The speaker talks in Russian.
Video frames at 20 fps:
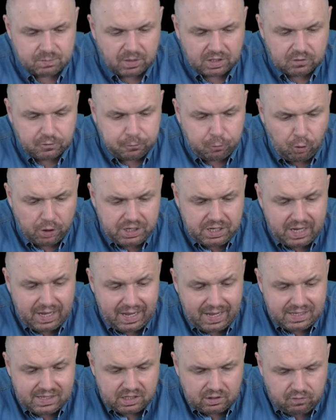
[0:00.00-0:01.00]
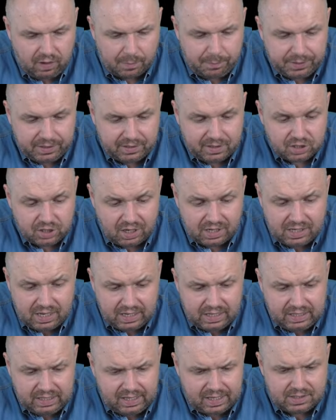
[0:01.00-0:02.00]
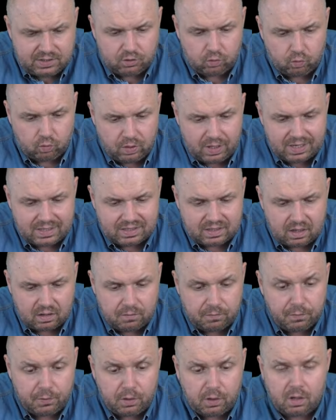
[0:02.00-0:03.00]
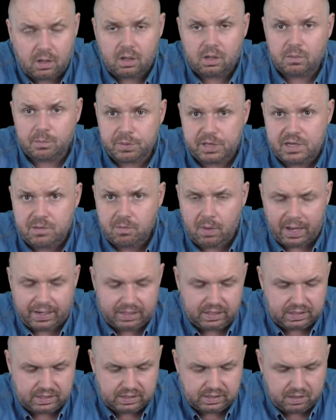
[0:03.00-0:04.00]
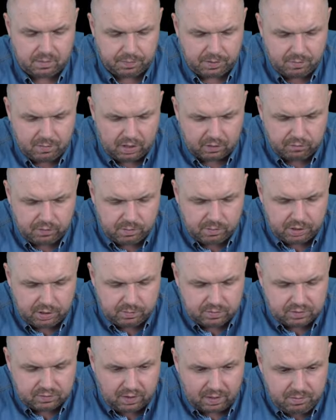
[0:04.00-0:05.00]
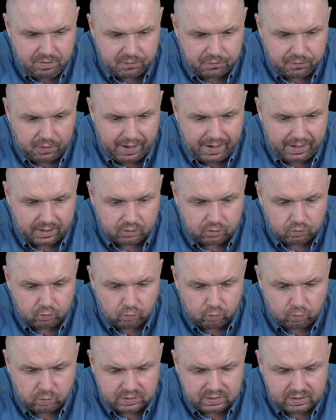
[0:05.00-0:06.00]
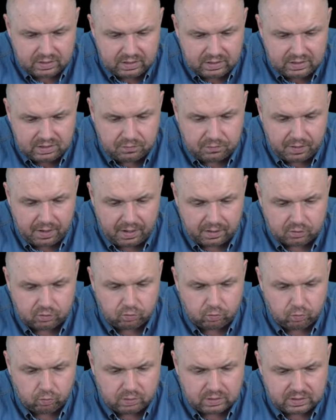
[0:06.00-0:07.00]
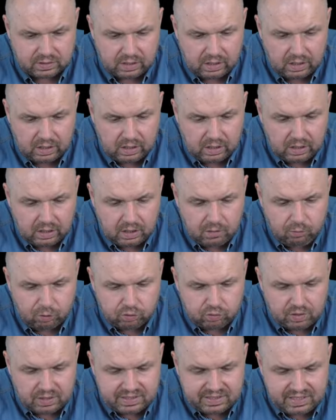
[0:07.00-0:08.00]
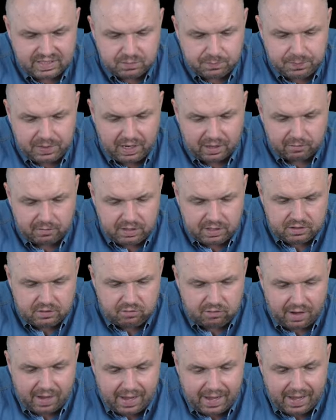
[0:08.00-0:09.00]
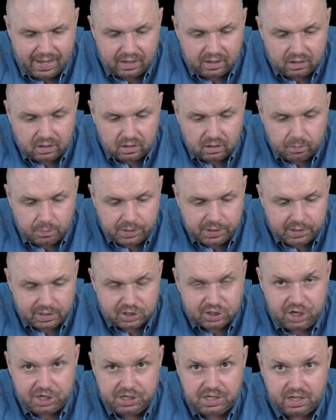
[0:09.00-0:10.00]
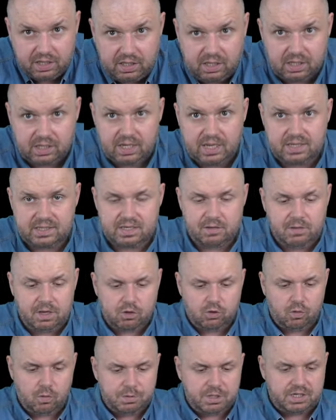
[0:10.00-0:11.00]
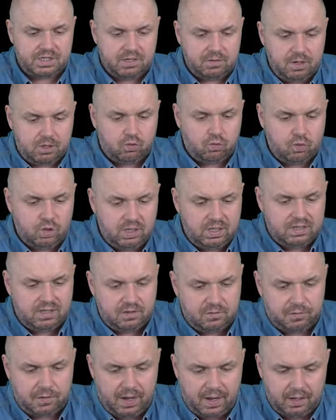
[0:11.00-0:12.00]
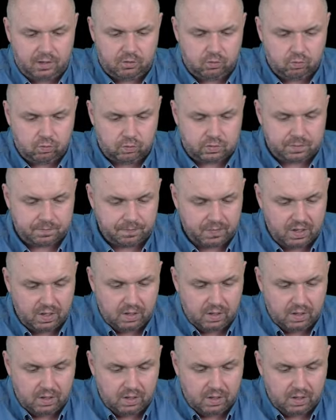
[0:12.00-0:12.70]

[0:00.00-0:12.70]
смартфоне эти два приложения есть у нас в э, Play Market. Например, выберем с вами Fire Tools, Easy Fire Tools. И вот у нас есть первые два э, приложения. Их я и советую, вообще советую Easy Fire Tools.